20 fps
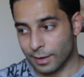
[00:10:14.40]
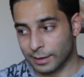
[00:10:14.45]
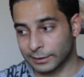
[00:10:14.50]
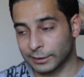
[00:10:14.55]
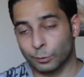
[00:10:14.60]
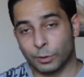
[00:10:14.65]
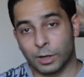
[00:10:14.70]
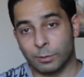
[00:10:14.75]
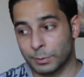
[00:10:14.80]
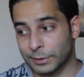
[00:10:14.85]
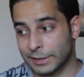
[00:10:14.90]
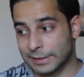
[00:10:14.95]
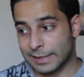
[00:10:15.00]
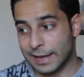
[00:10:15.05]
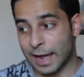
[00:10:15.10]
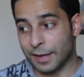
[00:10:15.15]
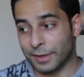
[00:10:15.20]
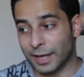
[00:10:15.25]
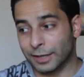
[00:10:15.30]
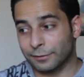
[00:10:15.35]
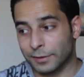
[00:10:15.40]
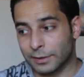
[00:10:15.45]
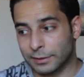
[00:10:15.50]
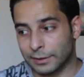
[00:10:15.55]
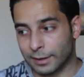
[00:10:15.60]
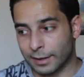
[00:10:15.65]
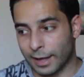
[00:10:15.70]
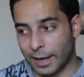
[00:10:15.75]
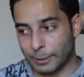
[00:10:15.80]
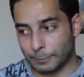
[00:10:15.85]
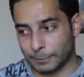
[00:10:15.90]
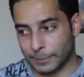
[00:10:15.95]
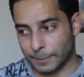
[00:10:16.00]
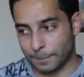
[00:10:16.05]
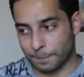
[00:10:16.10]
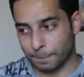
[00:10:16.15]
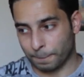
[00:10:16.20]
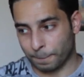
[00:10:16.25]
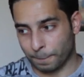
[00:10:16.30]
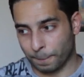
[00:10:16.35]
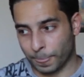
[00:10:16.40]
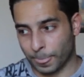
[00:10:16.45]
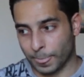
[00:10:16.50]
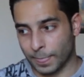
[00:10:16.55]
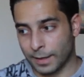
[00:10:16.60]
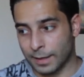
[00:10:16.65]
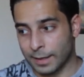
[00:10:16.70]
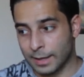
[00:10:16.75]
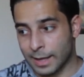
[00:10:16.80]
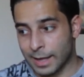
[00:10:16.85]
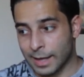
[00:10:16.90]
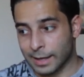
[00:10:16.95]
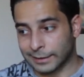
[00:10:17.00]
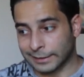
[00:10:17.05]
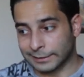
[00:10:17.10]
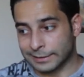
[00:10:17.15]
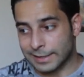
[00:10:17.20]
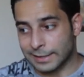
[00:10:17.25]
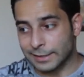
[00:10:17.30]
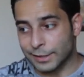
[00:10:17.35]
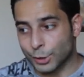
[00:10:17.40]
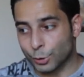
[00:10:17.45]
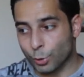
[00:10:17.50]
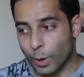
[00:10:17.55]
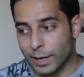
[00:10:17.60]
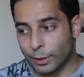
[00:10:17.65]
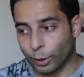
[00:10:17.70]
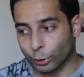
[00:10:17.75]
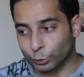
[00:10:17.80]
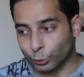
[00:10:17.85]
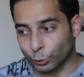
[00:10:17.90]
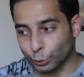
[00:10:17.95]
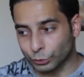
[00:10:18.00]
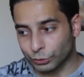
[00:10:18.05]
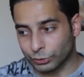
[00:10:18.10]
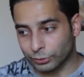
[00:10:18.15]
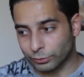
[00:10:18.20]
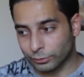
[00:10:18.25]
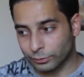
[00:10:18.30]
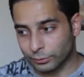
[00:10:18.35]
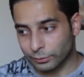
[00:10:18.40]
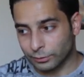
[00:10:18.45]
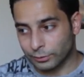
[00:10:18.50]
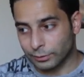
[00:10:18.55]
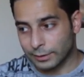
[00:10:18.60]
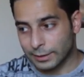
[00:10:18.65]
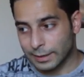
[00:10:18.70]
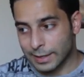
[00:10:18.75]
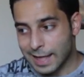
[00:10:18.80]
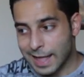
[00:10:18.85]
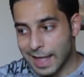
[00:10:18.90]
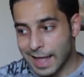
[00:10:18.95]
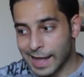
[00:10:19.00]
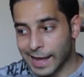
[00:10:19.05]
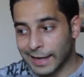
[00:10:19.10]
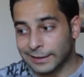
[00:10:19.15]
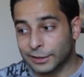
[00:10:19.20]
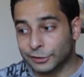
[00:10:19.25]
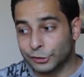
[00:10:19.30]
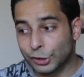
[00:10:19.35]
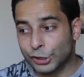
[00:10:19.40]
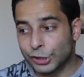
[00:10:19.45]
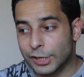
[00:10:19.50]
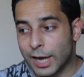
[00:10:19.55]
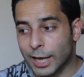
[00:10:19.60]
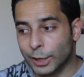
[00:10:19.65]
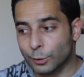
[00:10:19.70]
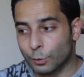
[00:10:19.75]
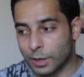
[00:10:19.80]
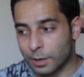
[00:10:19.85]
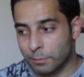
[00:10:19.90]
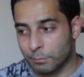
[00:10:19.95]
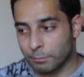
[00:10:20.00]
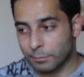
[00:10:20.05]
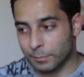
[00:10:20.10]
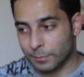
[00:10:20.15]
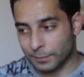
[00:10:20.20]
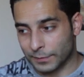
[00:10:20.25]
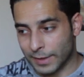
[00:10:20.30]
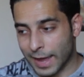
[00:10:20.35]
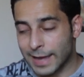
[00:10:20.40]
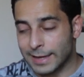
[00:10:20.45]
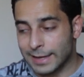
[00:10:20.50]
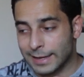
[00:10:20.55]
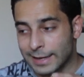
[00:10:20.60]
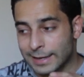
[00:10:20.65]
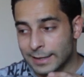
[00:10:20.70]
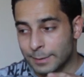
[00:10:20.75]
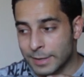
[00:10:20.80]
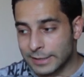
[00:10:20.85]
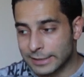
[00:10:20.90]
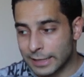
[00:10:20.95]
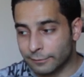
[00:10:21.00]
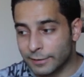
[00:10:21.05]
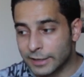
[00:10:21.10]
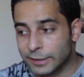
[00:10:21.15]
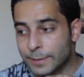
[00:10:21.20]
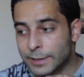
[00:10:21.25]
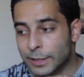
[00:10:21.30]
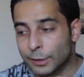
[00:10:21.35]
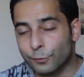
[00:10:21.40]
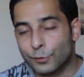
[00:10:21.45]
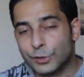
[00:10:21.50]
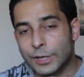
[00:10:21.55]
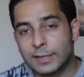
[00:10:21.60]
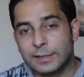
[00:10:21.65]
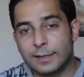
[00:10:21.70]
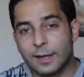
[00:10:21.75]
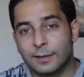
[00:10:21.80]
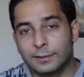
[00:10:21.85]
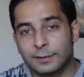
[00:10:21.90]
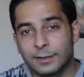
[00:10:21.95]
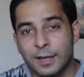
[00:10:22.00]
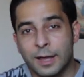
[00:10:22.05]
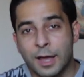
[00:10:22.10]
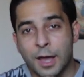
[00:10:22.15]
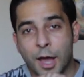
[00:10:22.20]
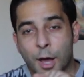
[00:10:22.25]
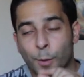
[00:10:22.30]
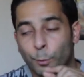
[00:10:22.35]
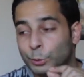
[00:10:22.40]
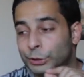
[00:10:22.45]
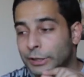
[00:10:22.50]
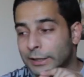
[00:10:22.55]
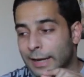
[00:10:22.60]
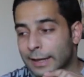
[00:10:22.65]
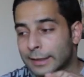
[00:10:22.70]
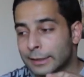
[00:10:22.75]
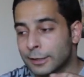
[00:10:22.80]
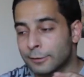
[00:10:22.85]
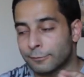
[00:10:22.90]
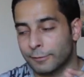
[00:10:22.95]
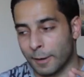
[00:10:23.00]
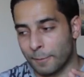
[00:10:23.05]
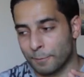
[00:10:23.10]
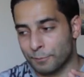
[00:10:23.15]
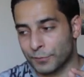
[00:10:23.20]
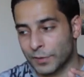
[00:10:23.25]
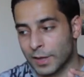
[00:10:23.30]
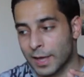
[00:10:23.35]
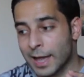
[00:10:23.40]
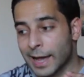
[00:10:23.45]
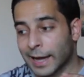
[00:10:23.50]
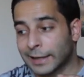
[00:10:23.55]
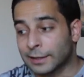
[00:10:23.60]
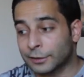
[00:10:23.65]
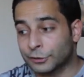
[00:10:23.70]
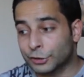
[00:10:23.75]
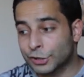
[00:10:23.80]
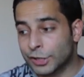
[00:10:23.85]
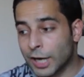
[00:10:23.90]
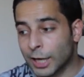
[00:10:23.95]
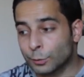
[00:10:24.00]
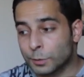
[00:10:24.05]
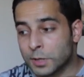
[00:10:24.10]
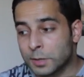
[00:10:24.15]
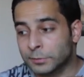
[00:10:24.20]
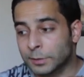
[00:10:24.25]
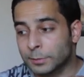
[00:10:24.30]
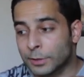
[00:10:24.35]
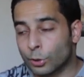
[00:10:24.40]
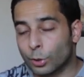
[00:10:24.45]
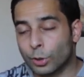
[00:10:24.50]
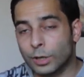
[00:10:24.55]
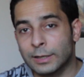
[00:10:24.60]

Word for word: هذا الورم بدي اللي خلف ضد القلب بعد تسألني شو هي الخطوط هذا ارتشاح الورم هي المسافات بين الفصيصات متكثفة هذا ارتشاح الورم ضمن